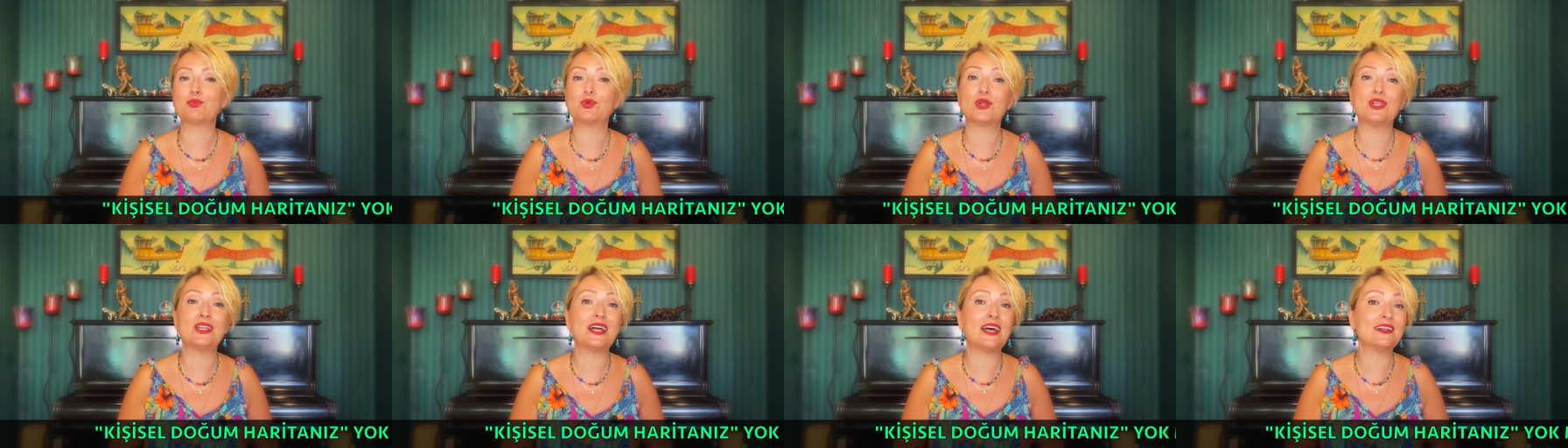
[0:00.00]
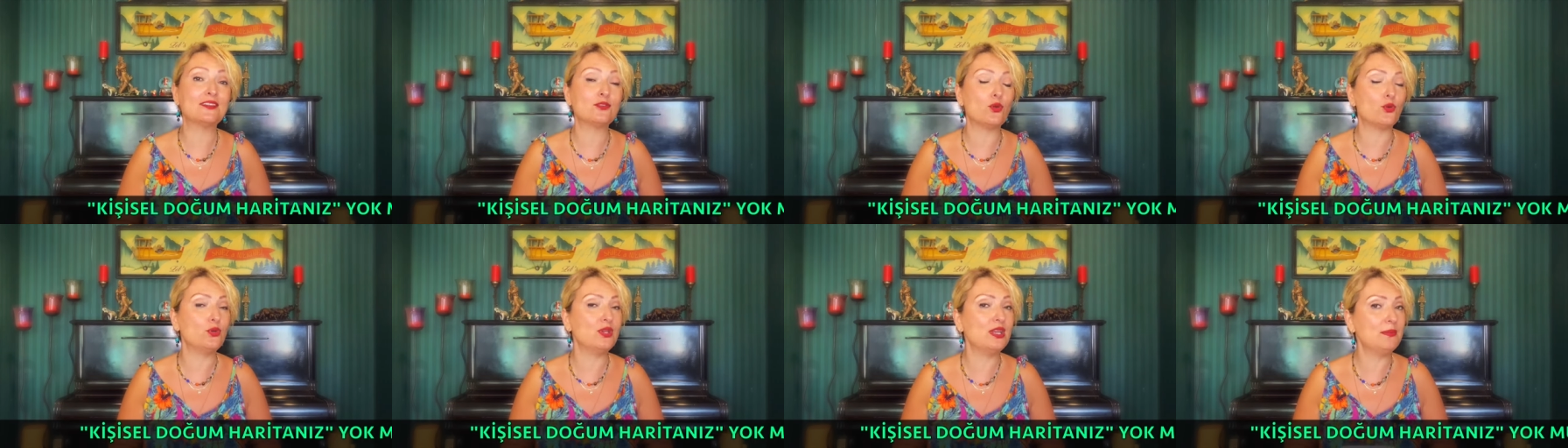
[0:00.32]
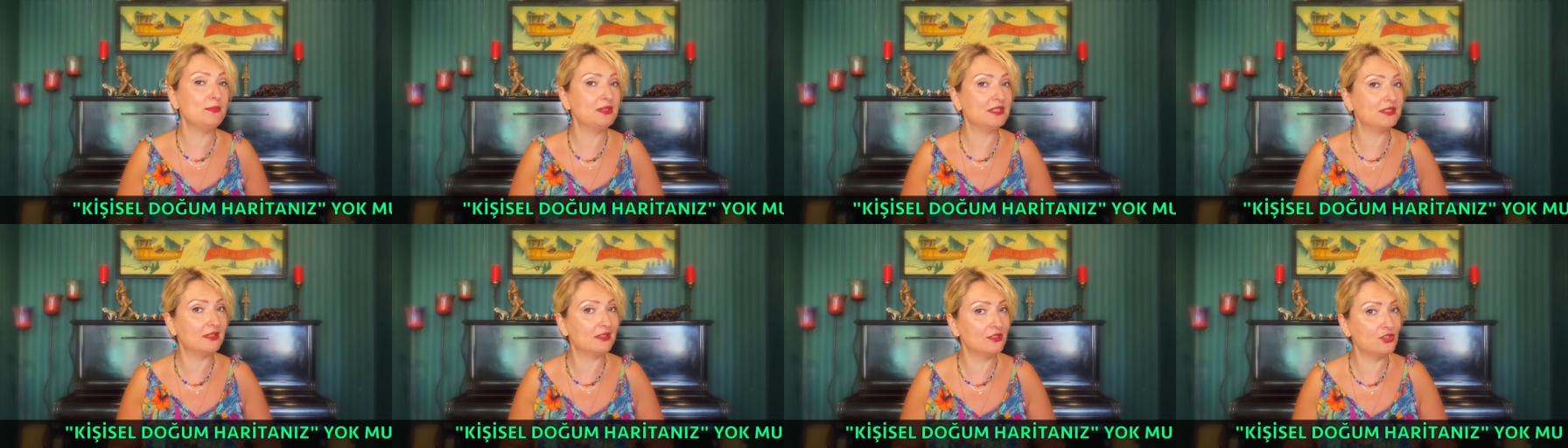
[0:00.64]
Buralarda
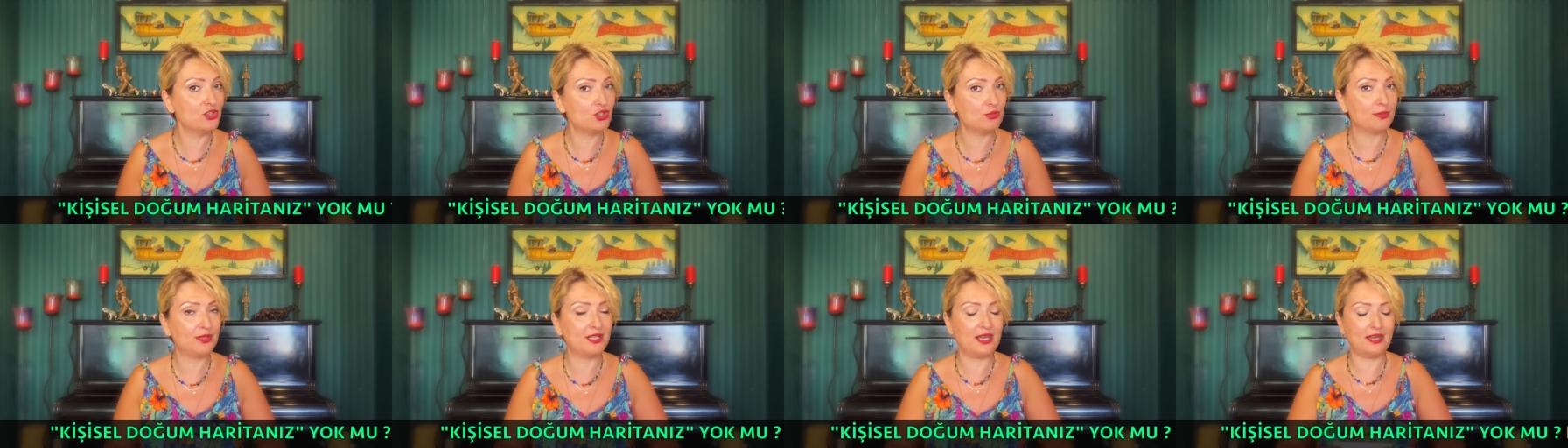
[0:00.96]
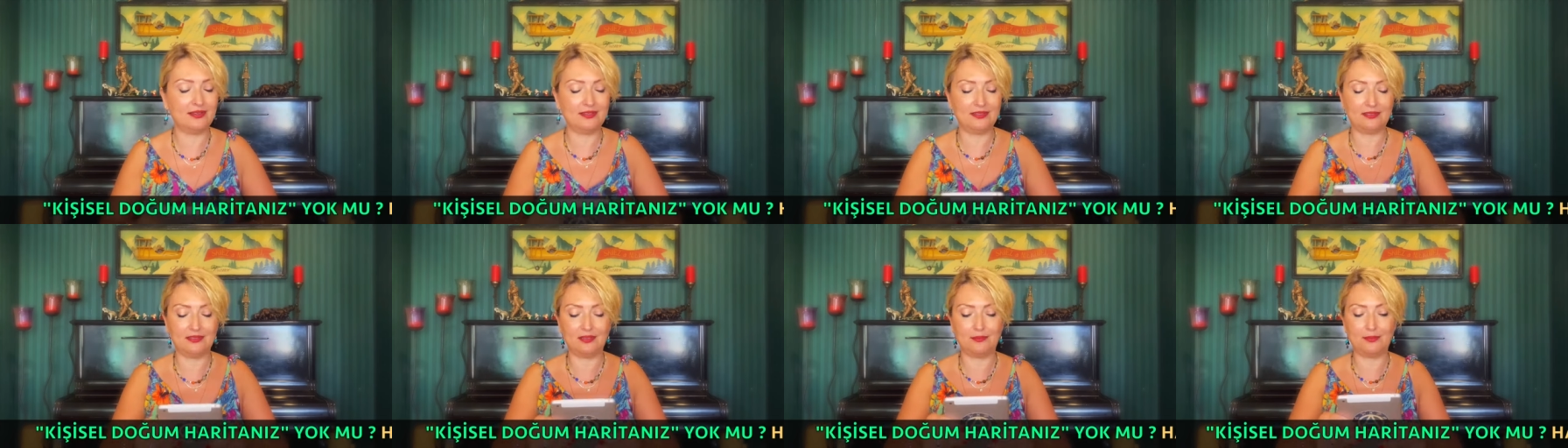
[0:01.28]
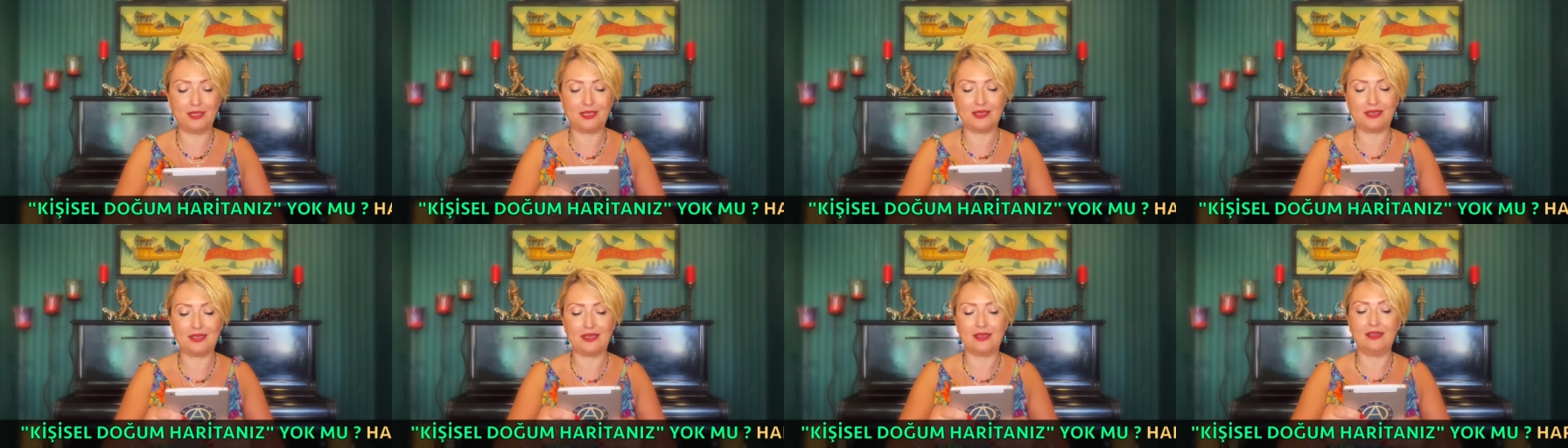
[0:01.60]
önemli tanışmalar da
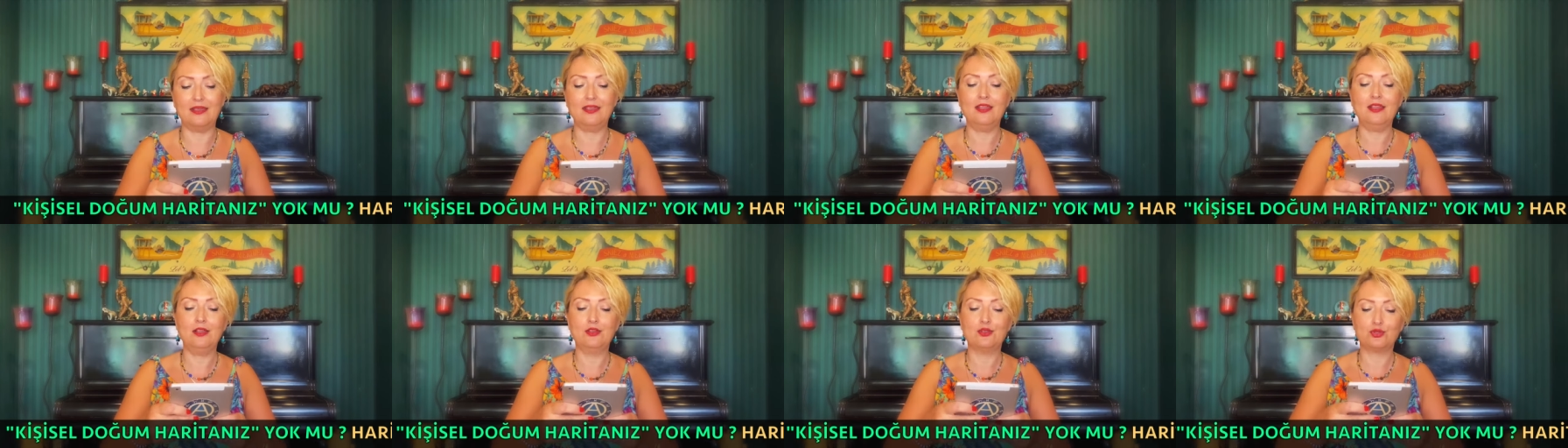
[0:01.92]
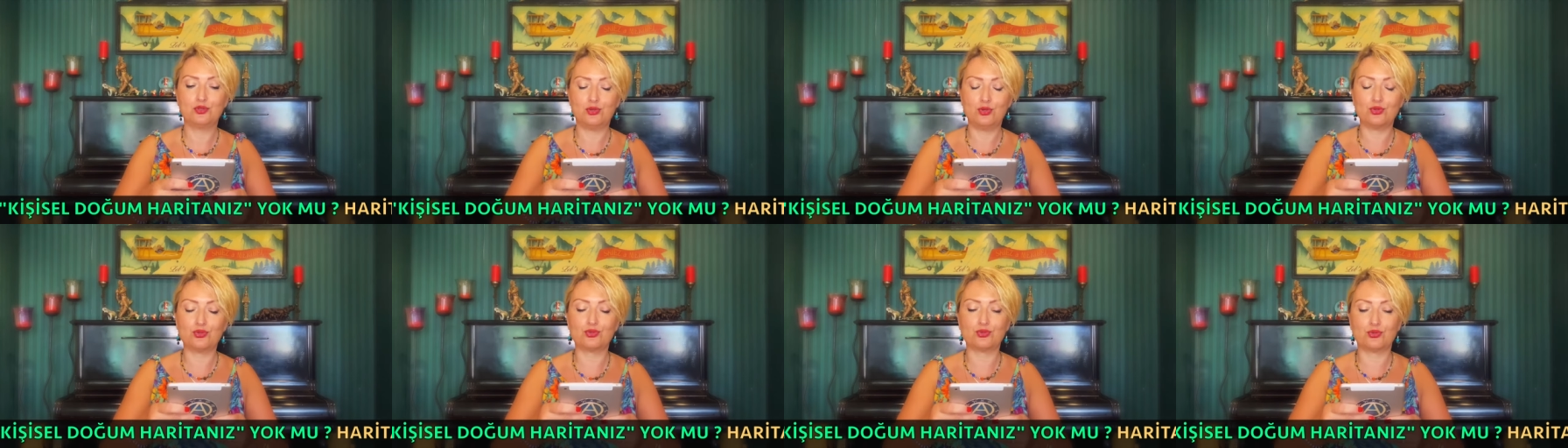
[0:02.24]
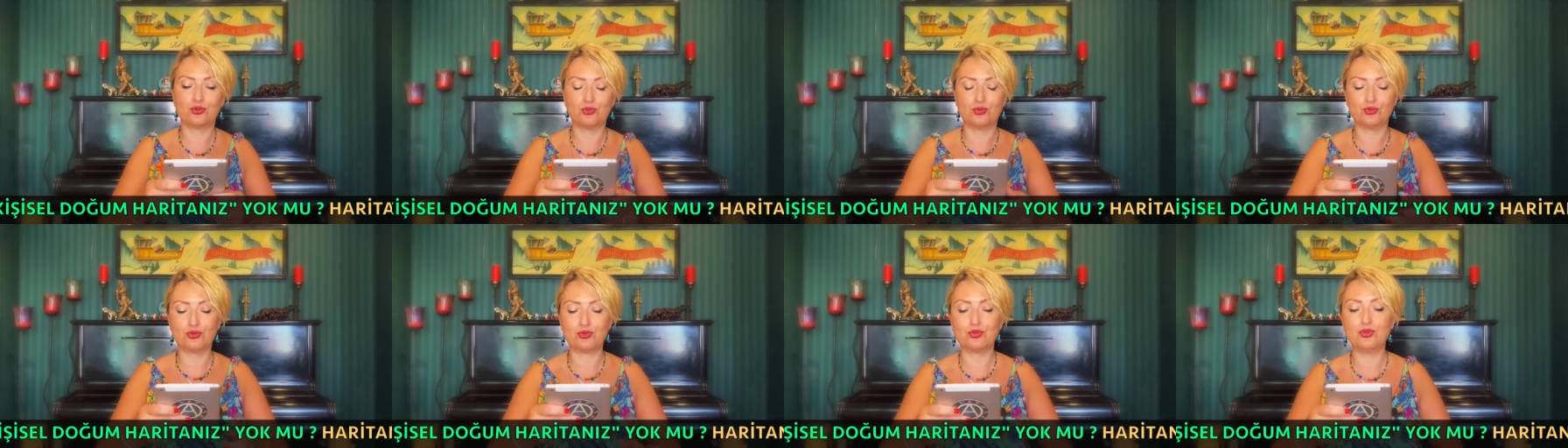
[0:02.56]
tabii ki söz
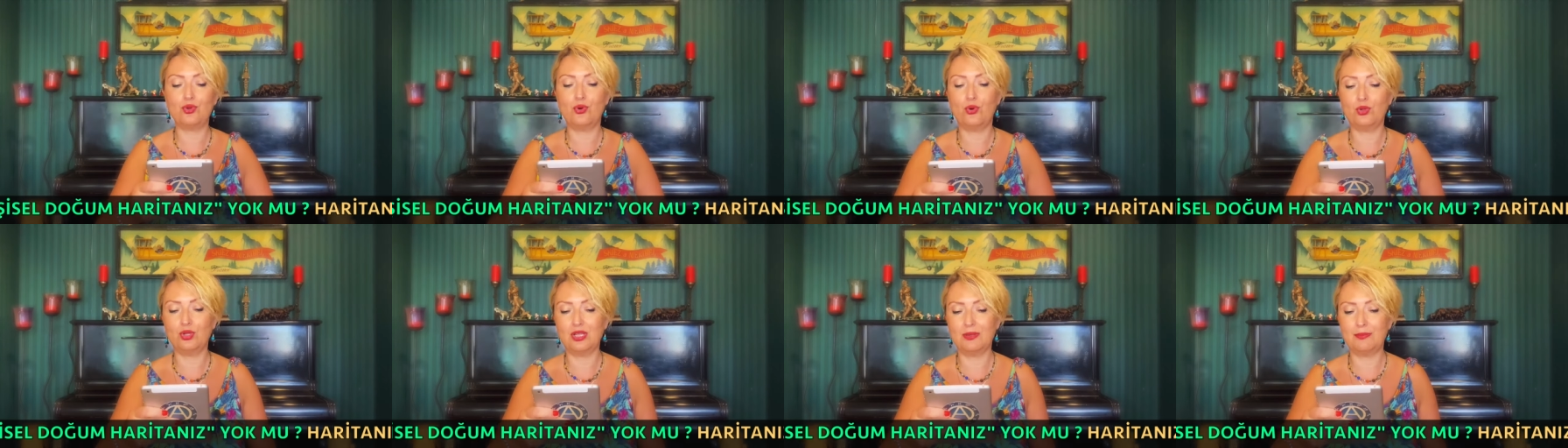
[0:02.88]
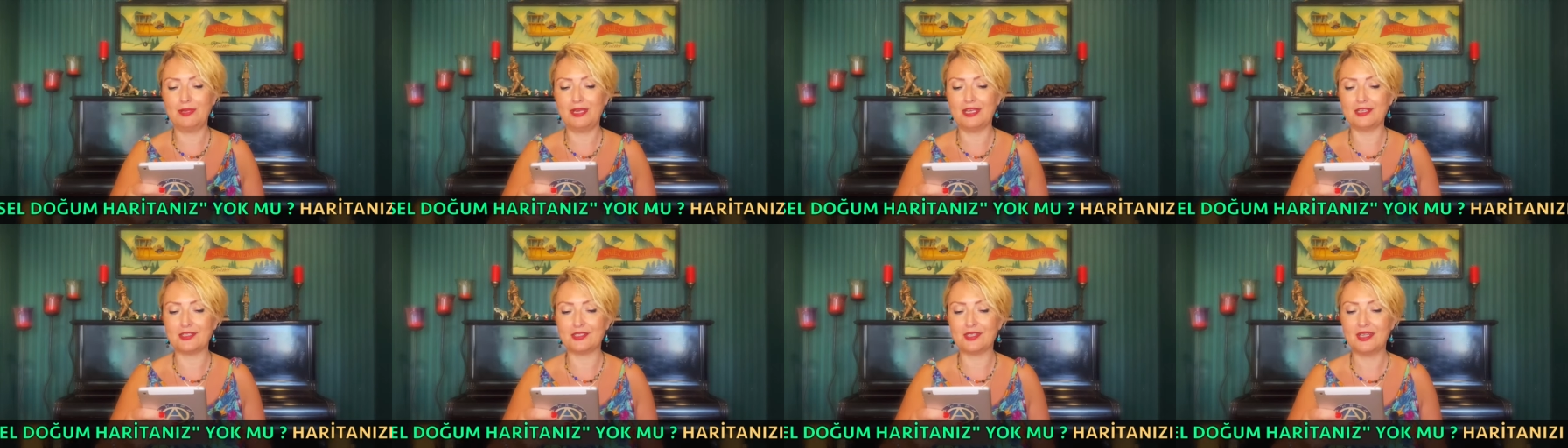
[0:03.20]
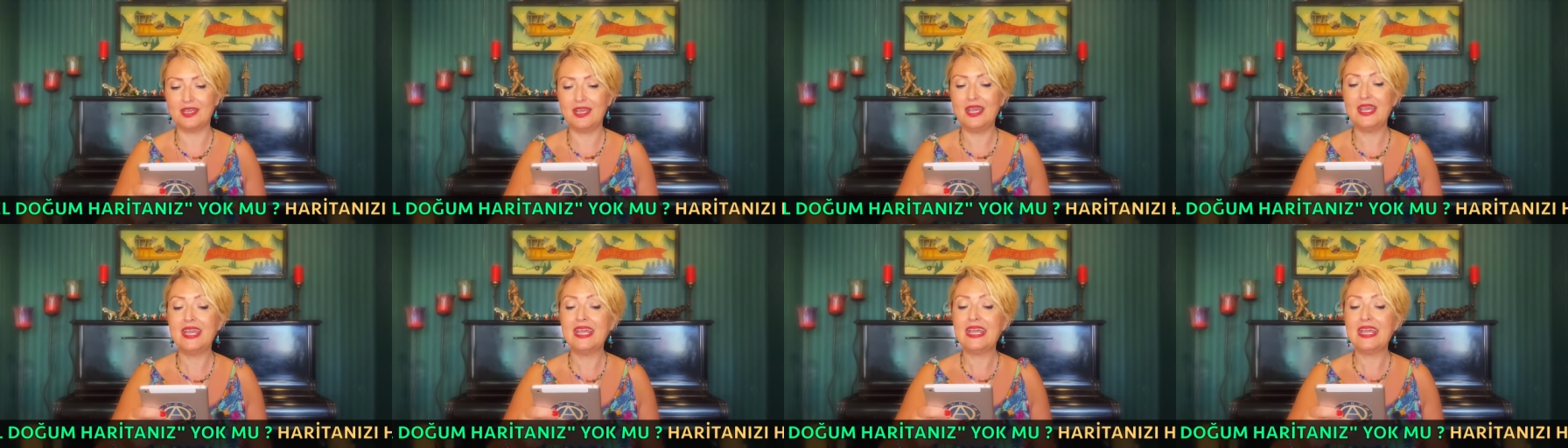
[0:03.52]
konusu olabilir.